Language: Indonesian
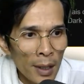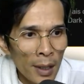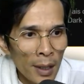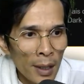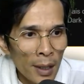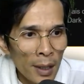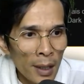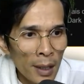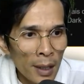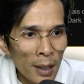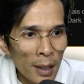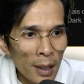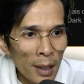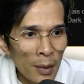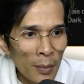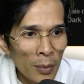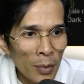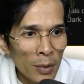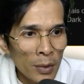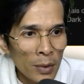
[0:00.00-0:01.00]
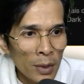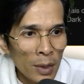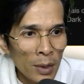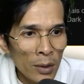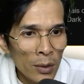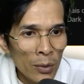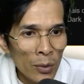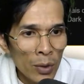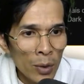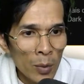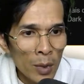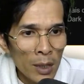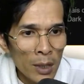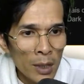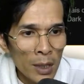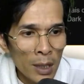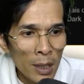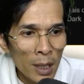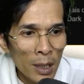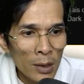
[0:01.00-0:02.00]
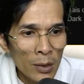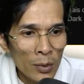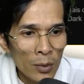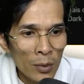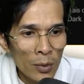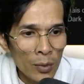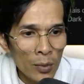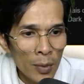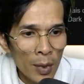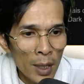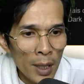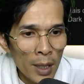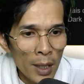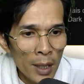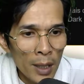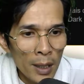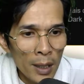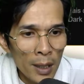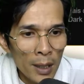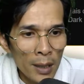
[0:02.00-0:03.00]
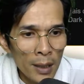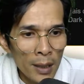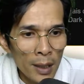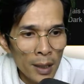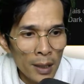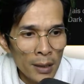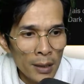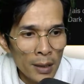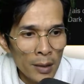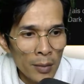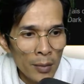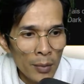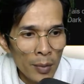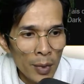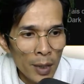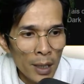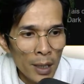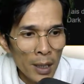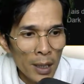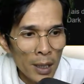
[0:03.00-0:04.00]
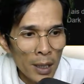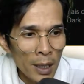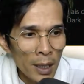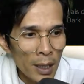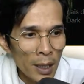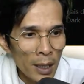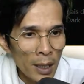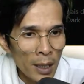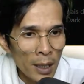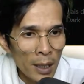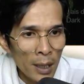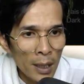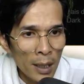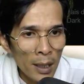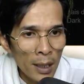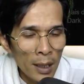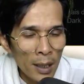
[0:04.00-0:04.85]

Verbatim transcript: ini 31 12 giga cukup lah ya kita simpan di